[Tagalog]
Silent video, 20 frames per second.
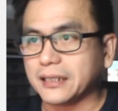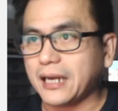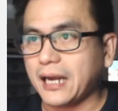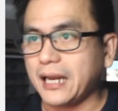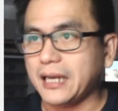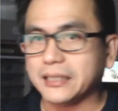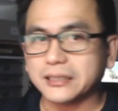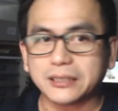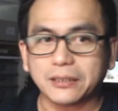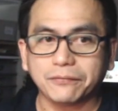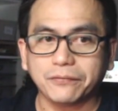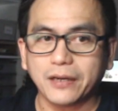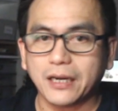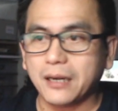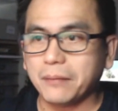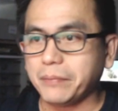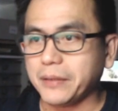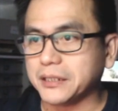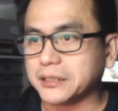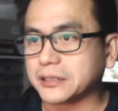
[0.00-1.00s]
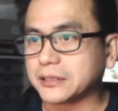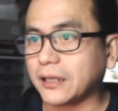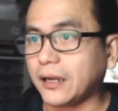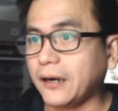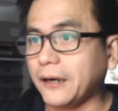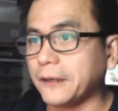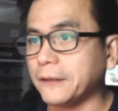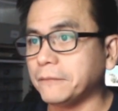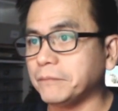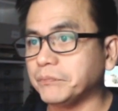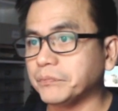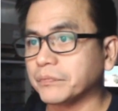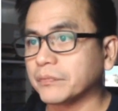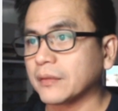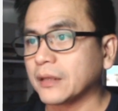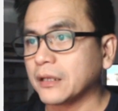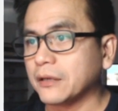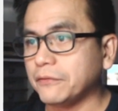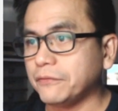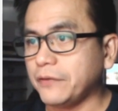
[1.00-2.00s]
galing sa Philippine Star.
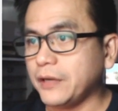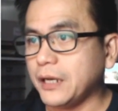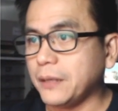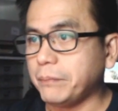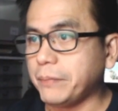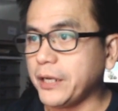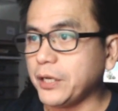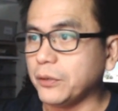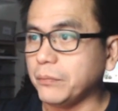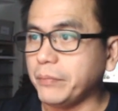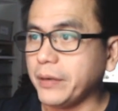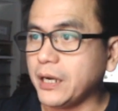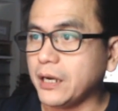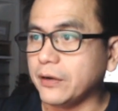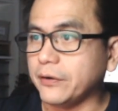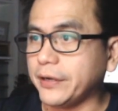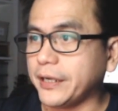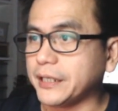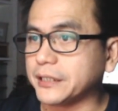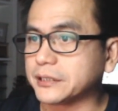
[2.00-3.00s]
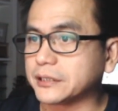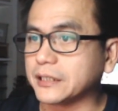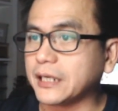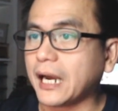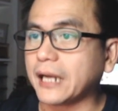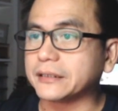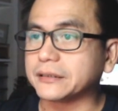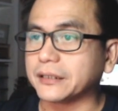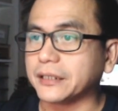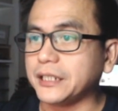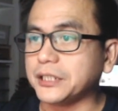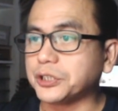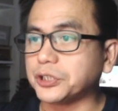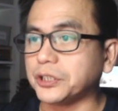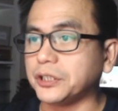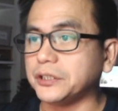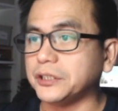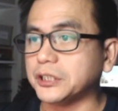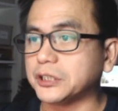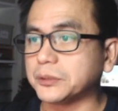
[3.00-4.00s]
Filipino billionaires got
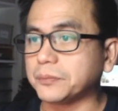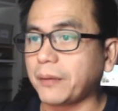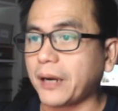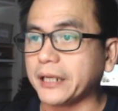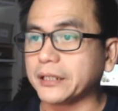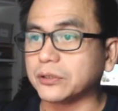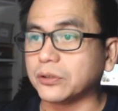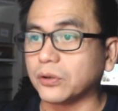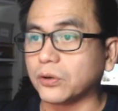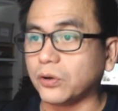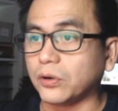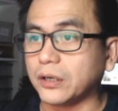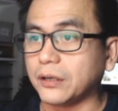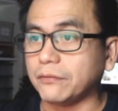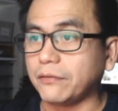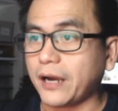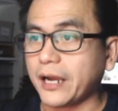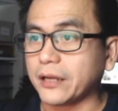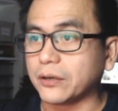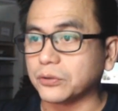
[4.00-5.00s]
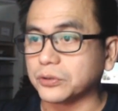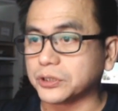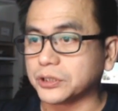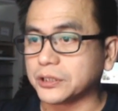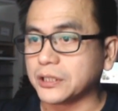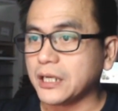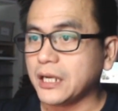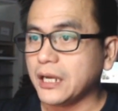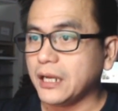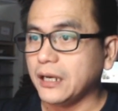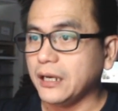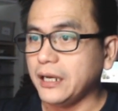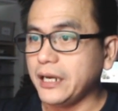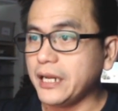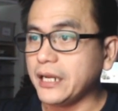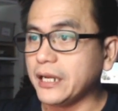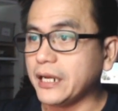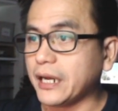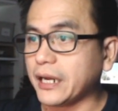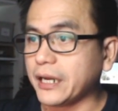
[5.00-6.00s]
richer despite coronavirus
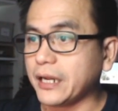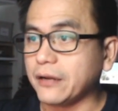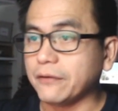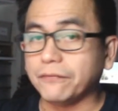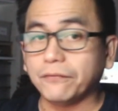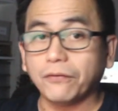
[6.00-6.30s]
lingering